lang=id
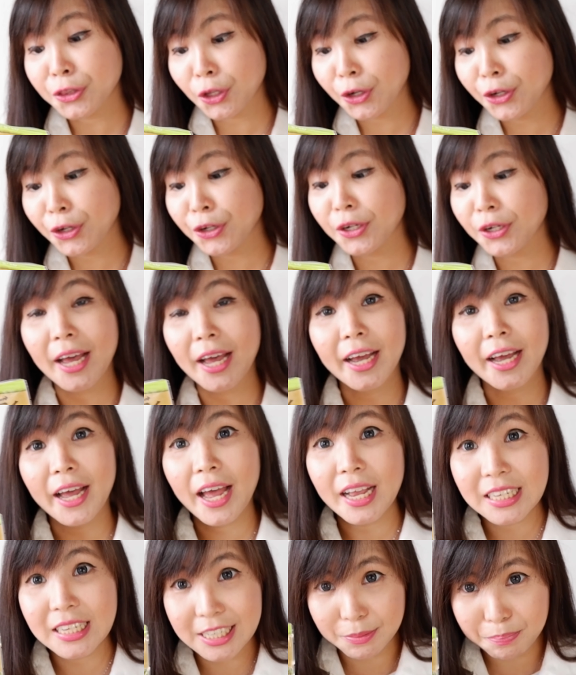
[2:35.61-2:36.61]

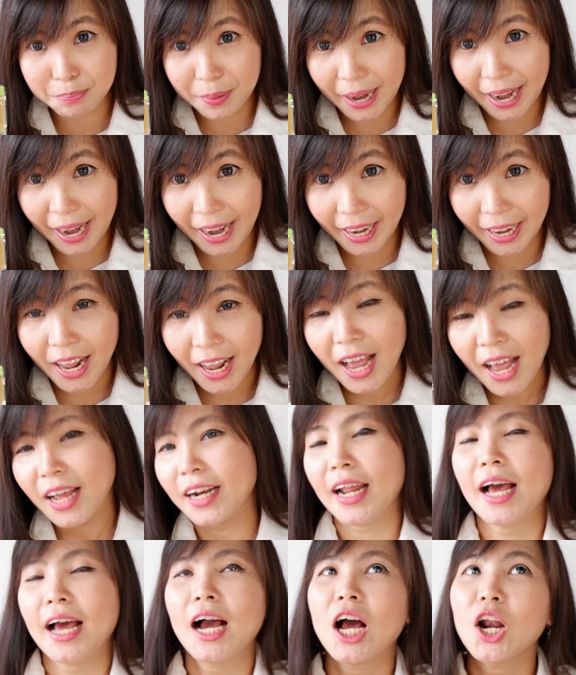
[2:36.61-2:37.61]
Toyonaka, Japan.
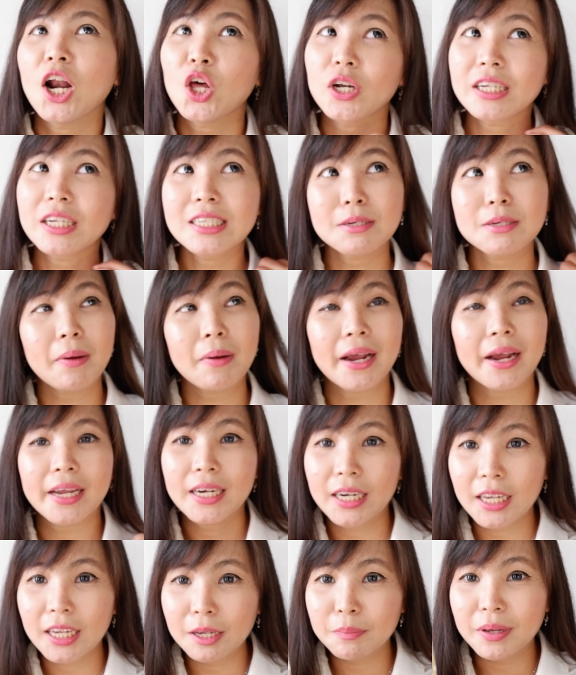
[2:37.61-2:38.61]
Nah, kalau di Jepang
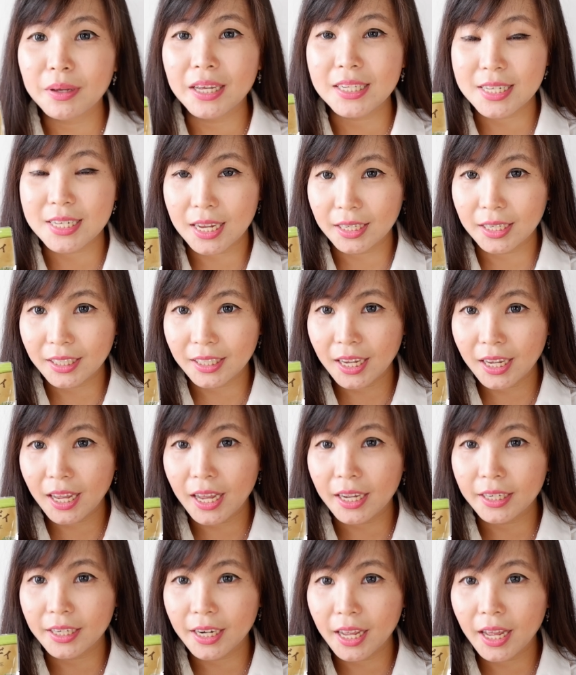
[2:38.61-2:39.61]
ini
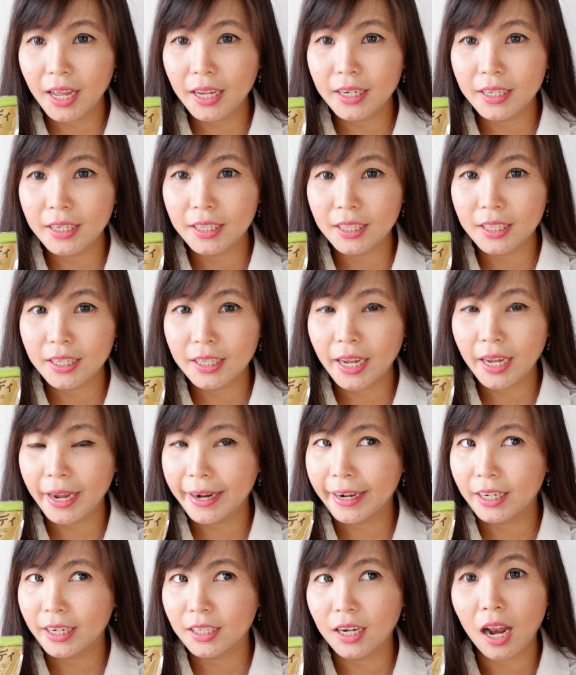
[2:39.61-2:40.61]
biasanya ada di
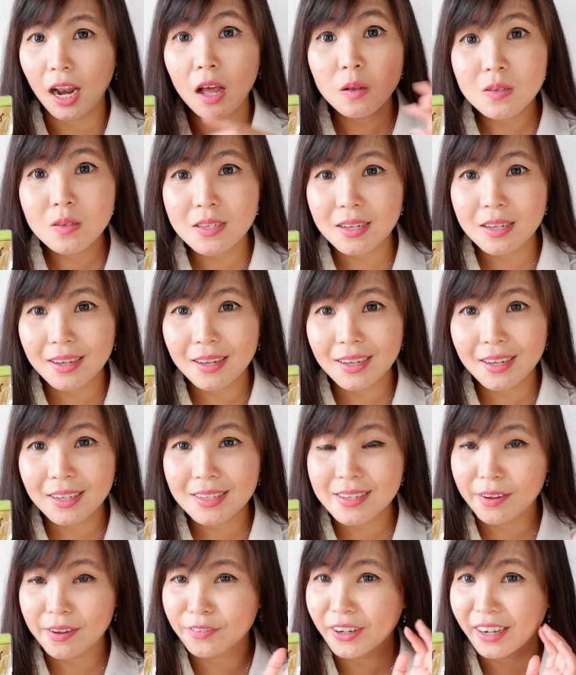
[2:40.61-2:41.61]
kayak di
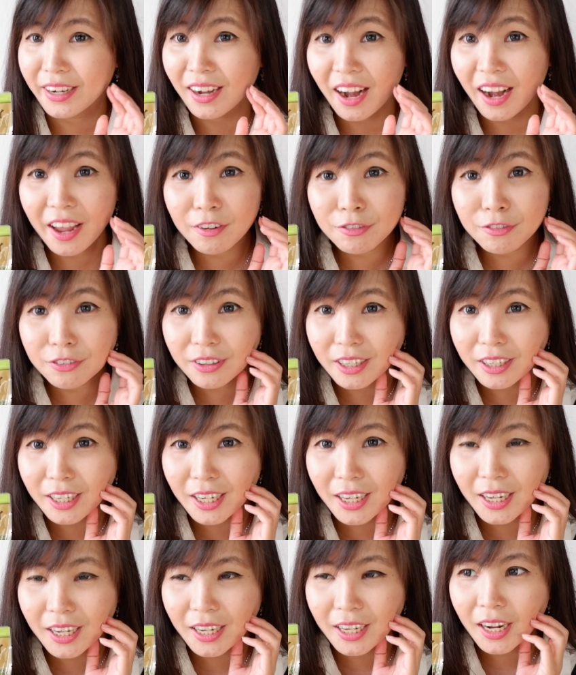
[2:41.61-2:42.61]
Lawson,
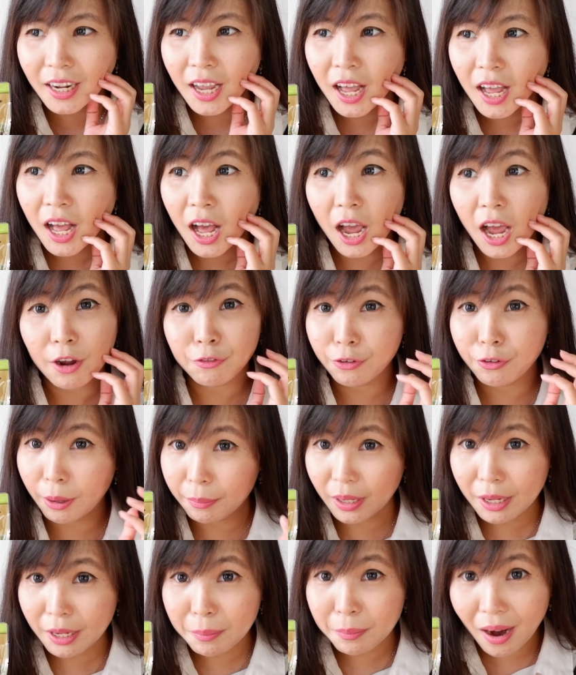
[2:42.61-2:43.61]
7-Eleven, uh,
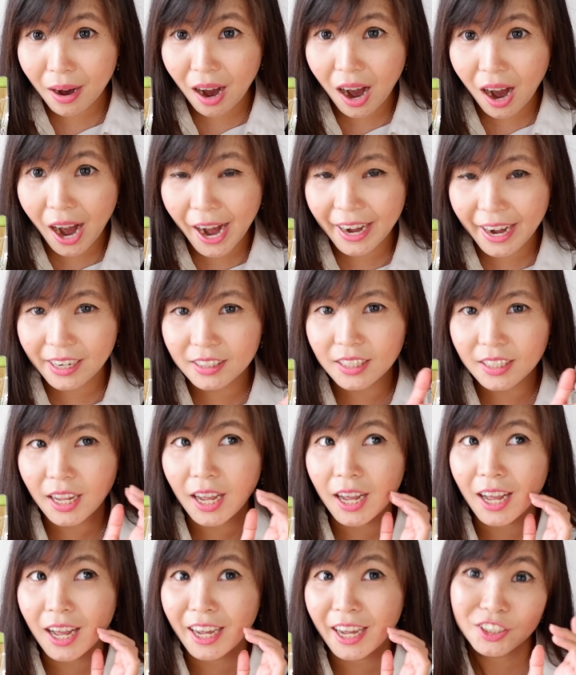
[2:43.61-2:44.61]
Family Mart,
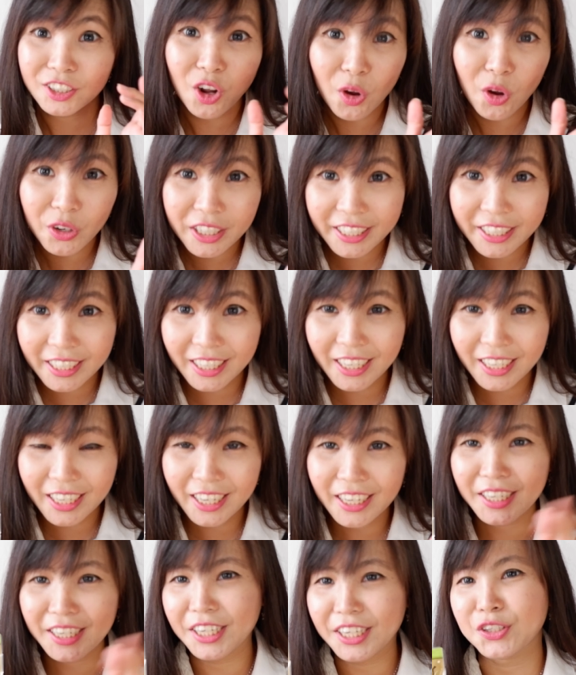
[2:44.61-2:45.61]
uh,
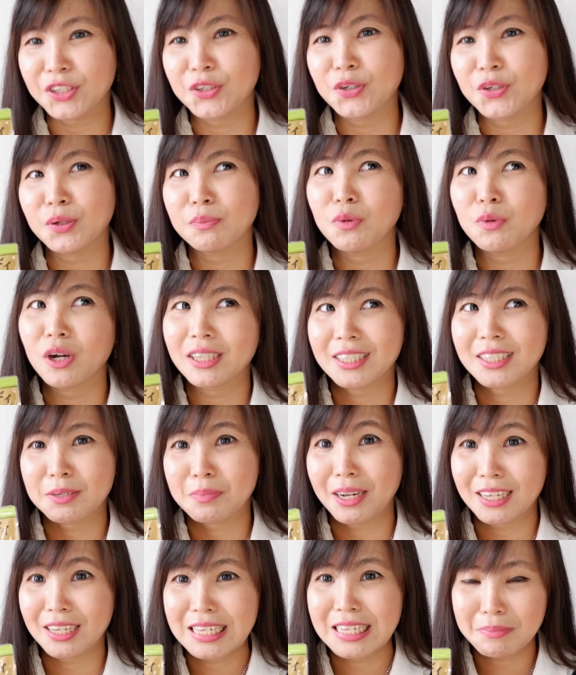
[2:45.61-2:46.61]
Donki gitu buat
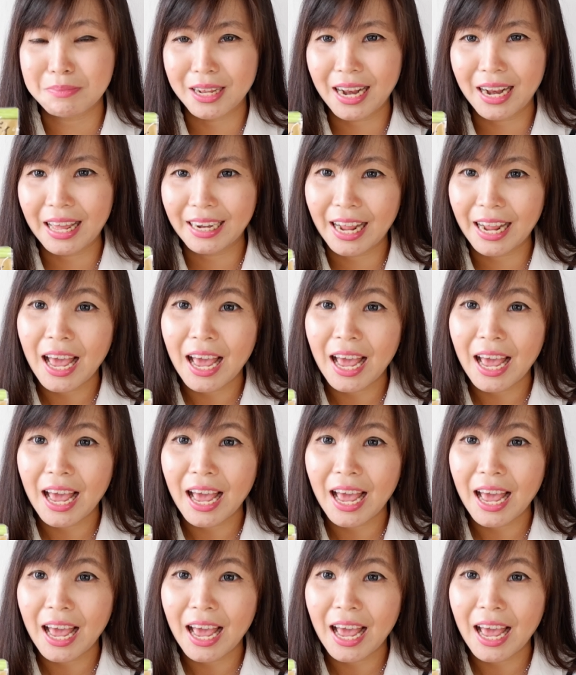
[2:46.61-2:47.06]
cemilan-cemilan.